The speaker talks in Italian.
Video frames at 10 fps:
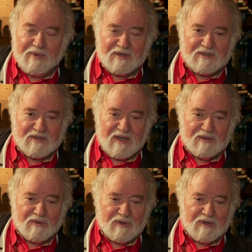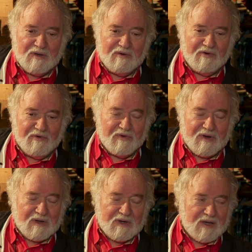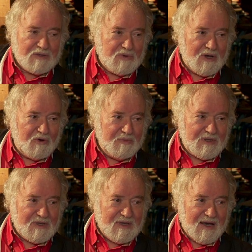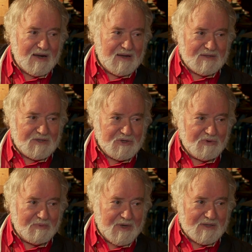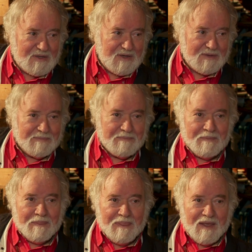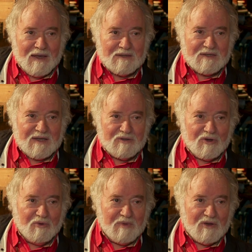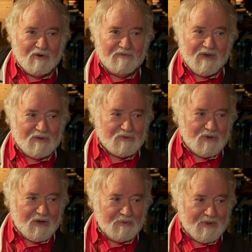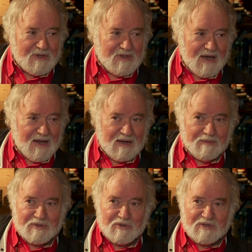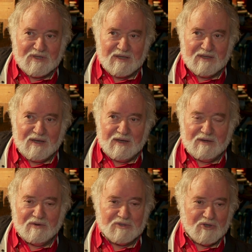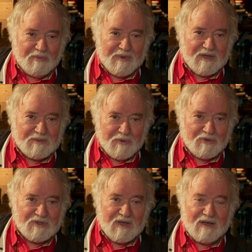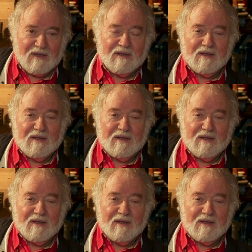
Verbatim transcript: perché c'è stato, io ho creato una cometa di Alli di 5 metri e c'è stato a Roma il convegno sulla cometa di Alli, perciò è stata quest'opera esposta